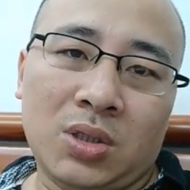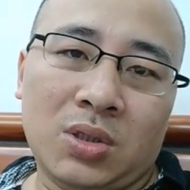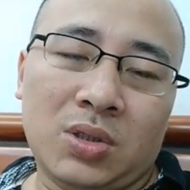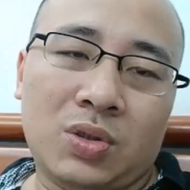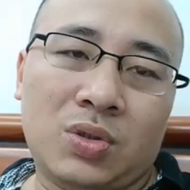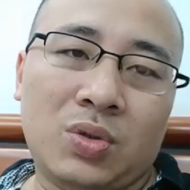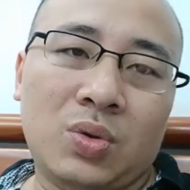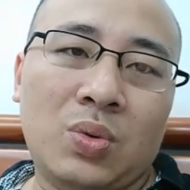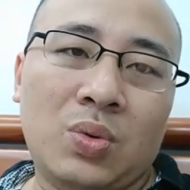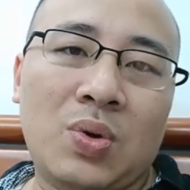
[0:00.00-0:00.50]

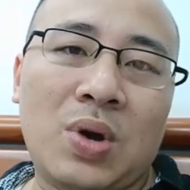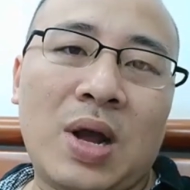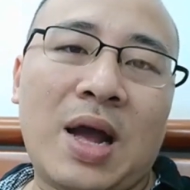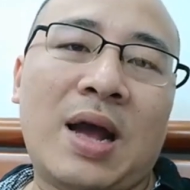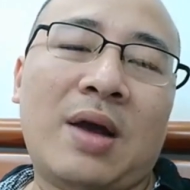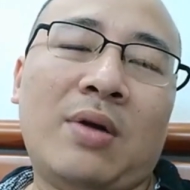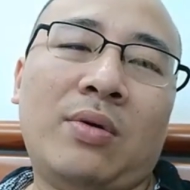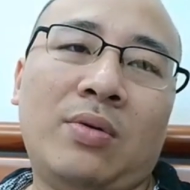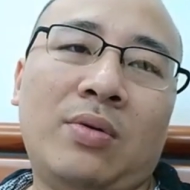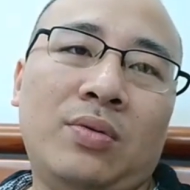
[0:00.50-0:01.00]
Su
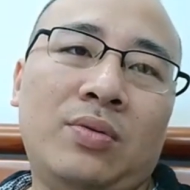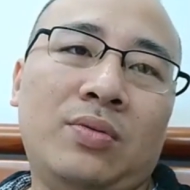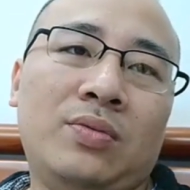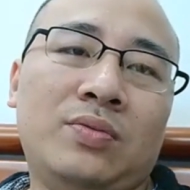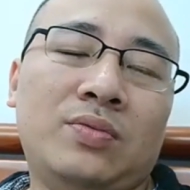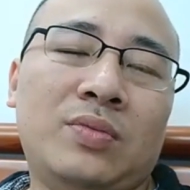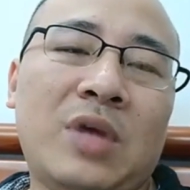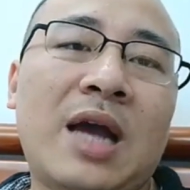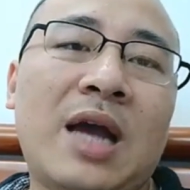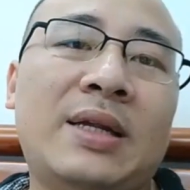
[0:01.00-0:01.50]
Hào,
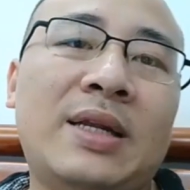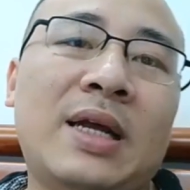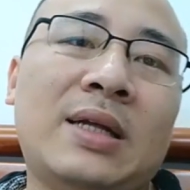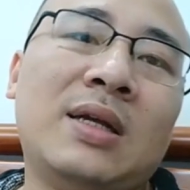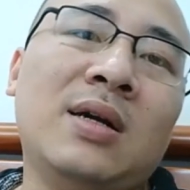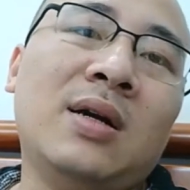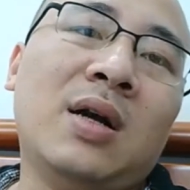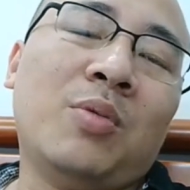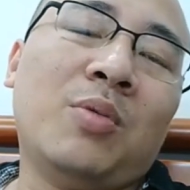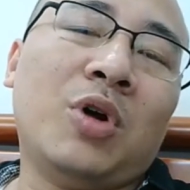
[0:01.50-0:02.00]
anh đã
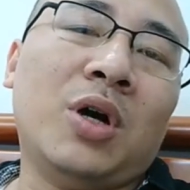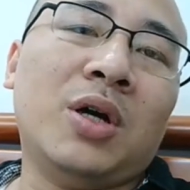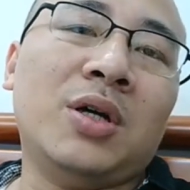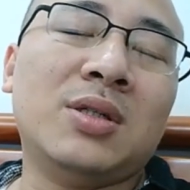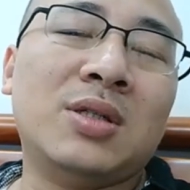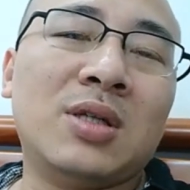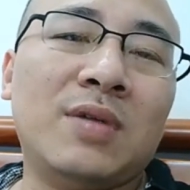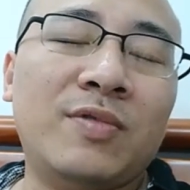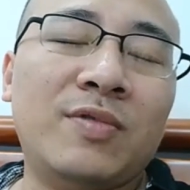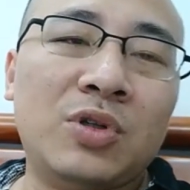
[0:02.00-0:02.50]
từng là người
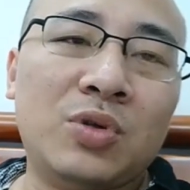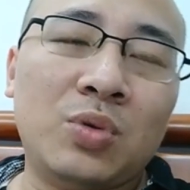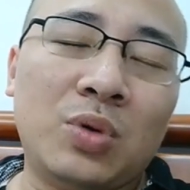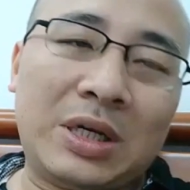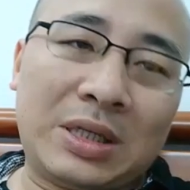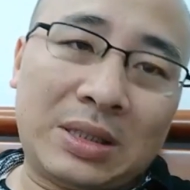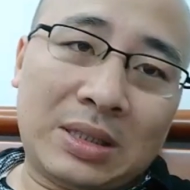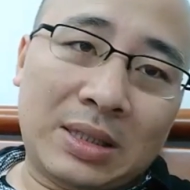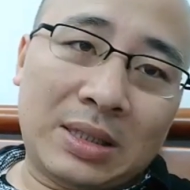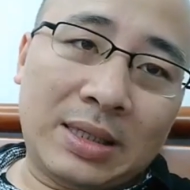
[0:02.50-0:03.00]
hướng dẫn viên du
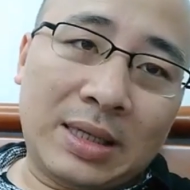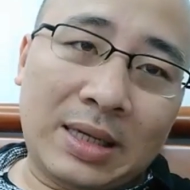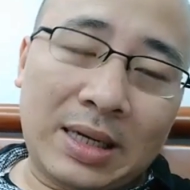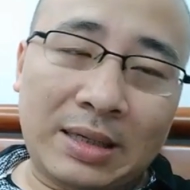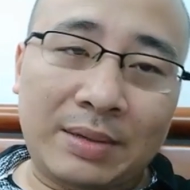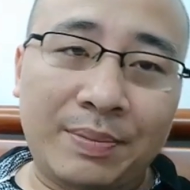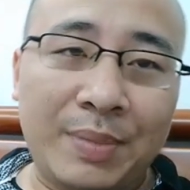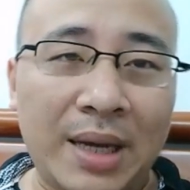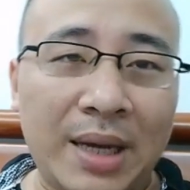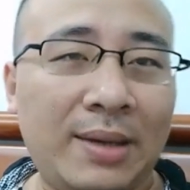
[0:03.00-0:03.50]
lịch nên
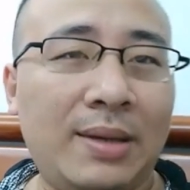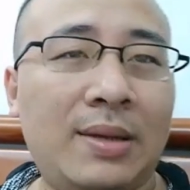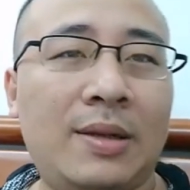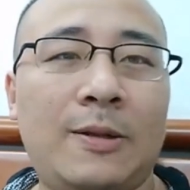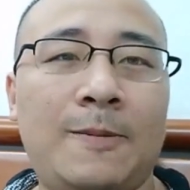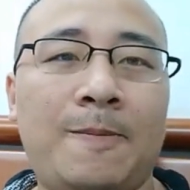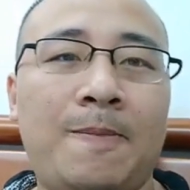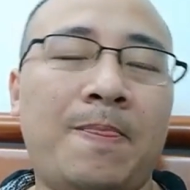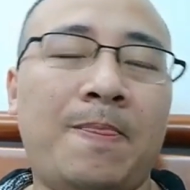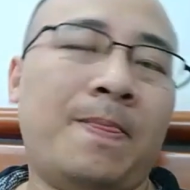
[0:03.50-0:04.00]
anh biết
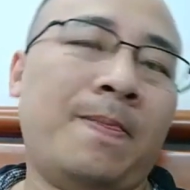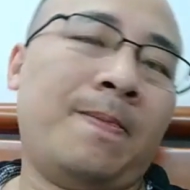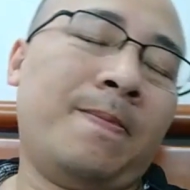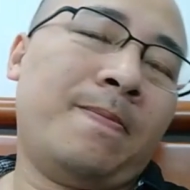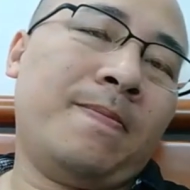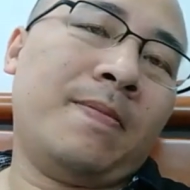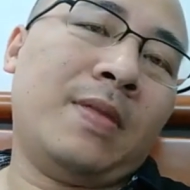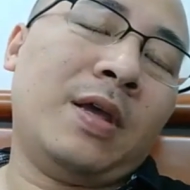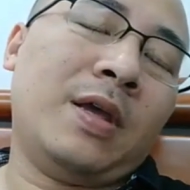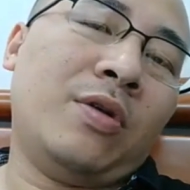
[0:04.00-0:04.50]

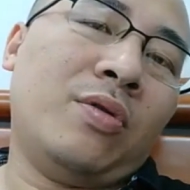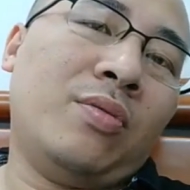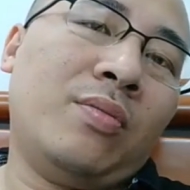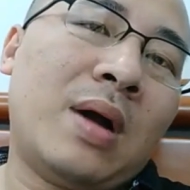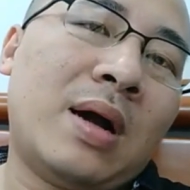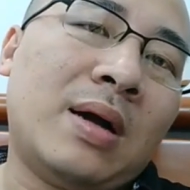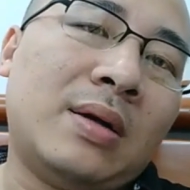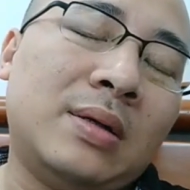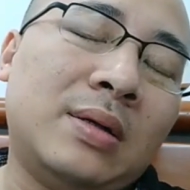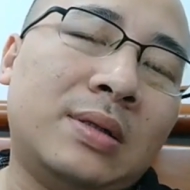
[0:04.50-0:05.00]
nếu
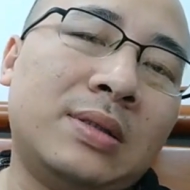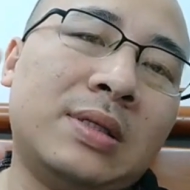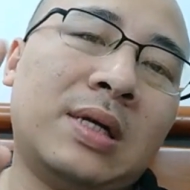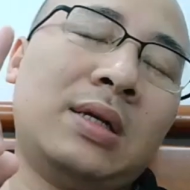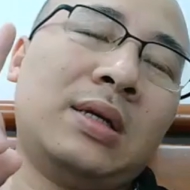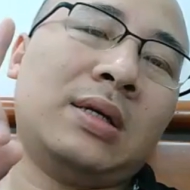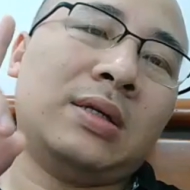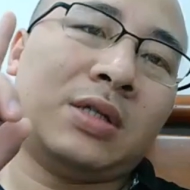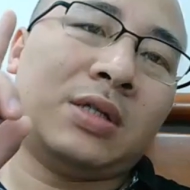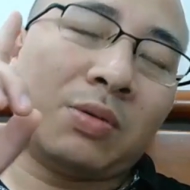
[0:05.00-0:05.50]
mà hướng
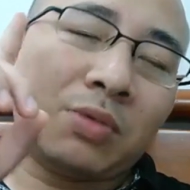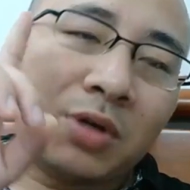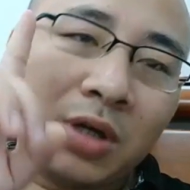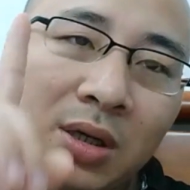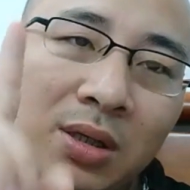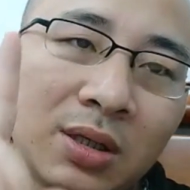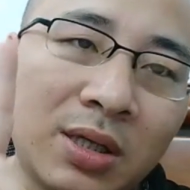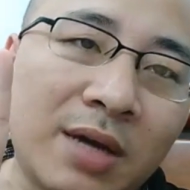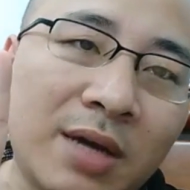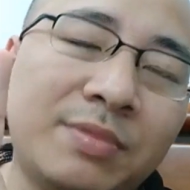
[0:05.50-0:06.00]
dẫn ở trong
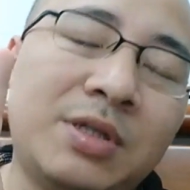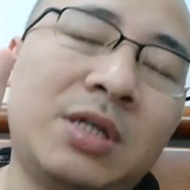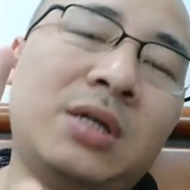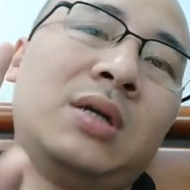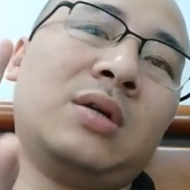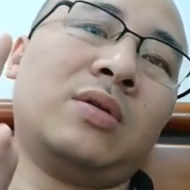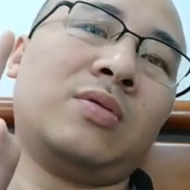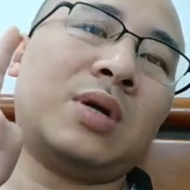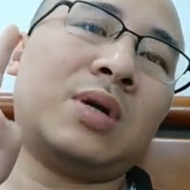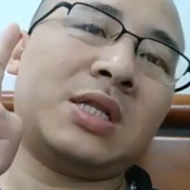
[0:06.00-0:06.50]
nước thì em chỉ
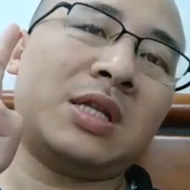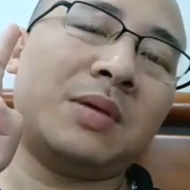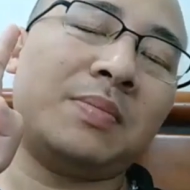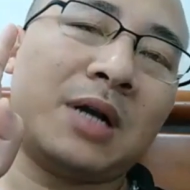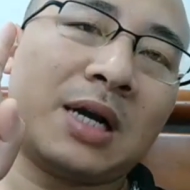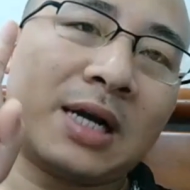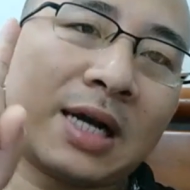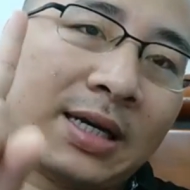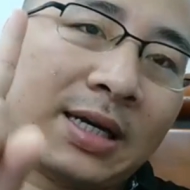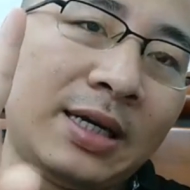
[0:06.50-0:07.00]
cần quan tâm
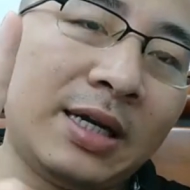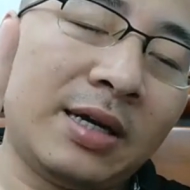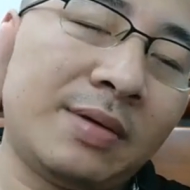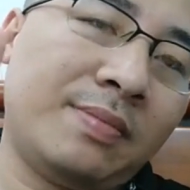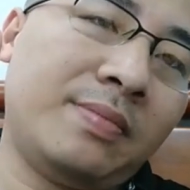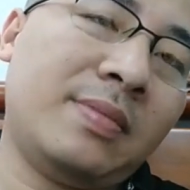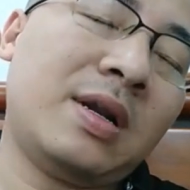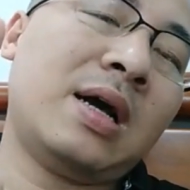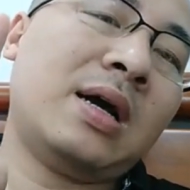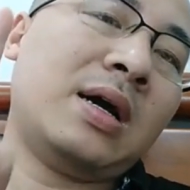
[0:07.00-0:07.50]
các cảnh điểm
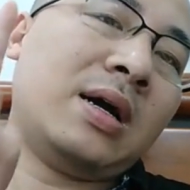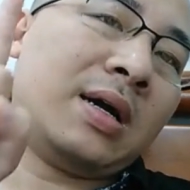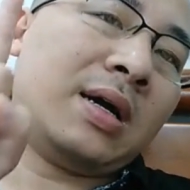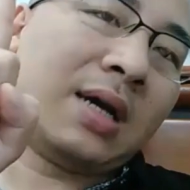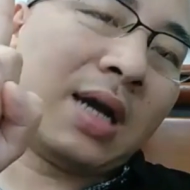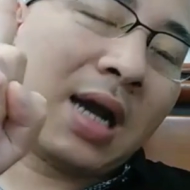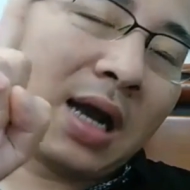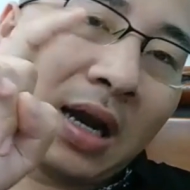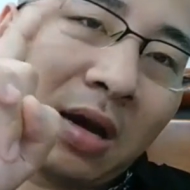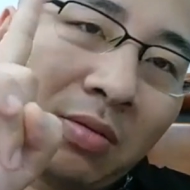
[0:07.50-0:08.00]
là
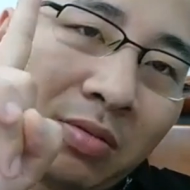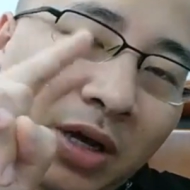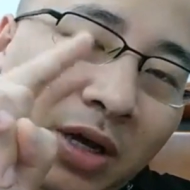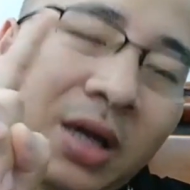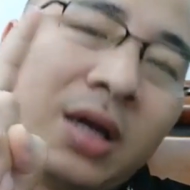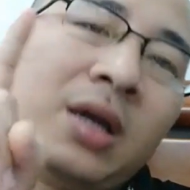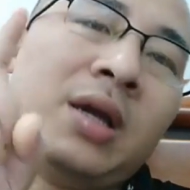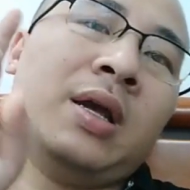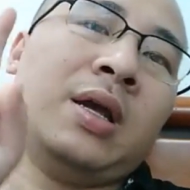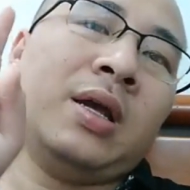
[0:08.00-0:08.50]
Hạ Long này,
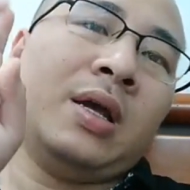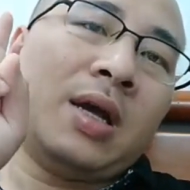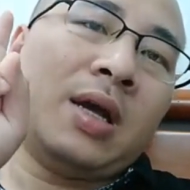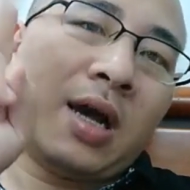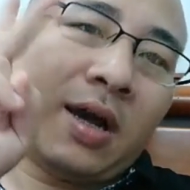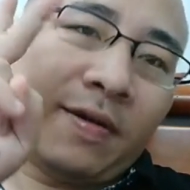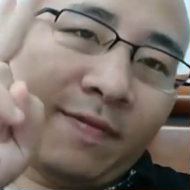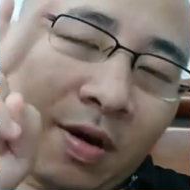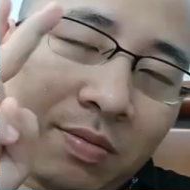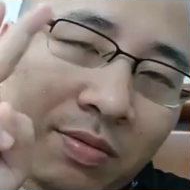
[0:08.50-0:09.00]

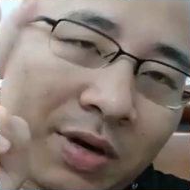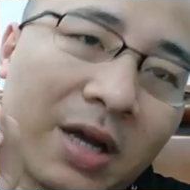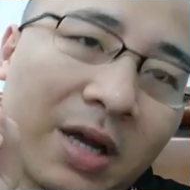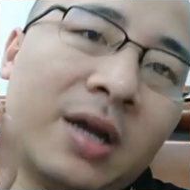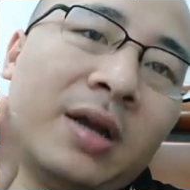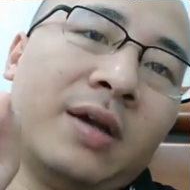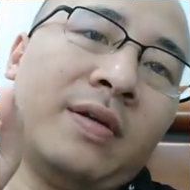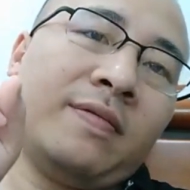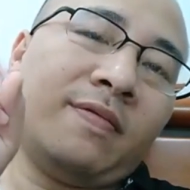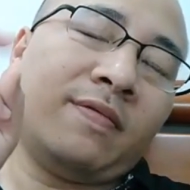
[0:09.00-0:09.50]
Hải Phòng này
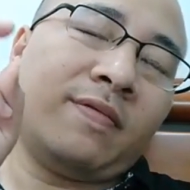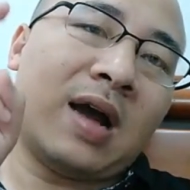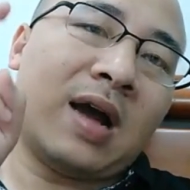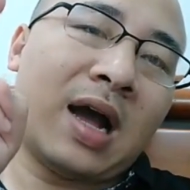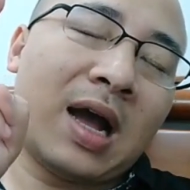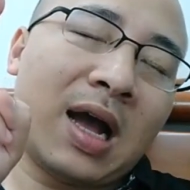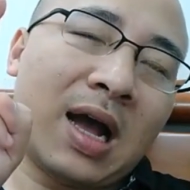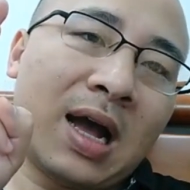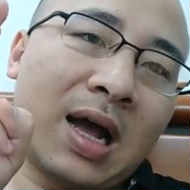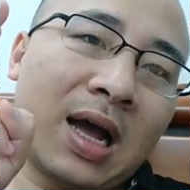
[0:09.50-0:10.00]

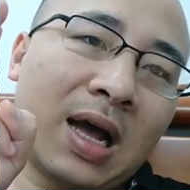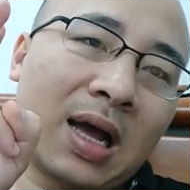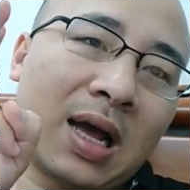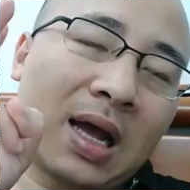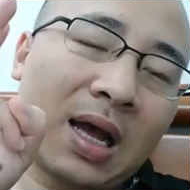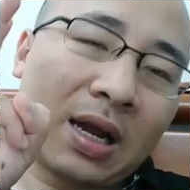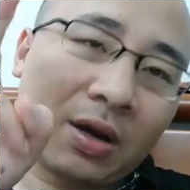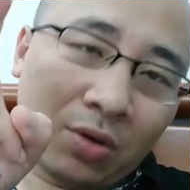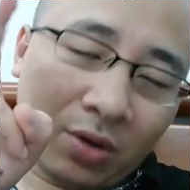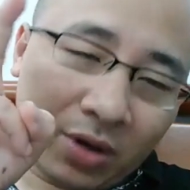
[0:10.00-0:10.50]
và
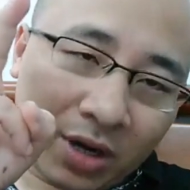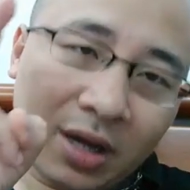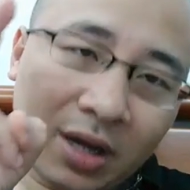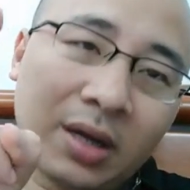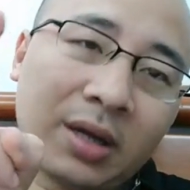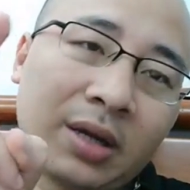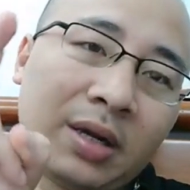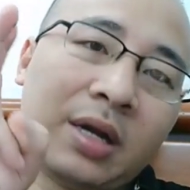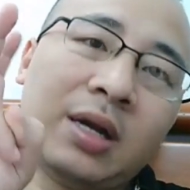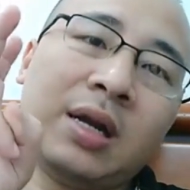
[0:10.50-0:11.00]
Hà Nội này.
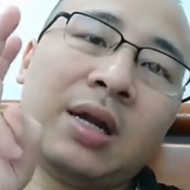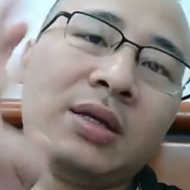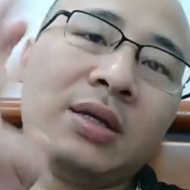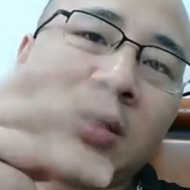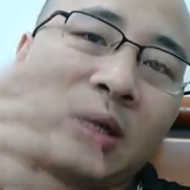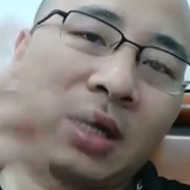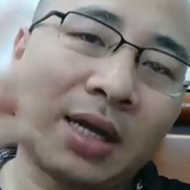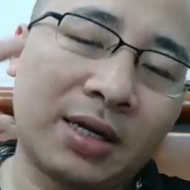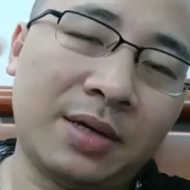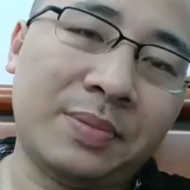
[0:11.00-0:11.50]
Đấy là
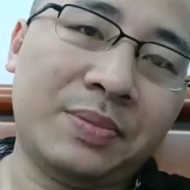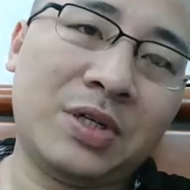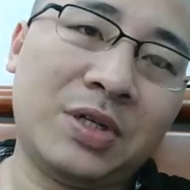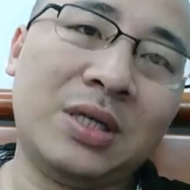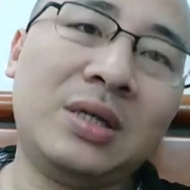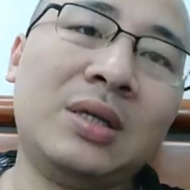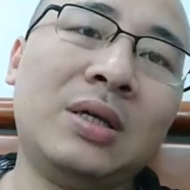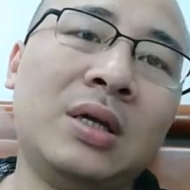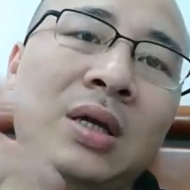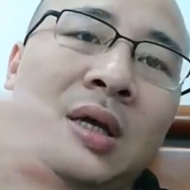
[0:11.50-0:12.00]
những cảnh điểm
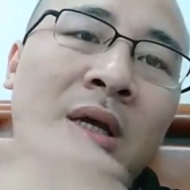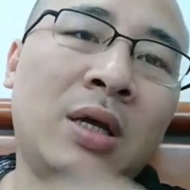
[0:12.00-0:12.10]
chính.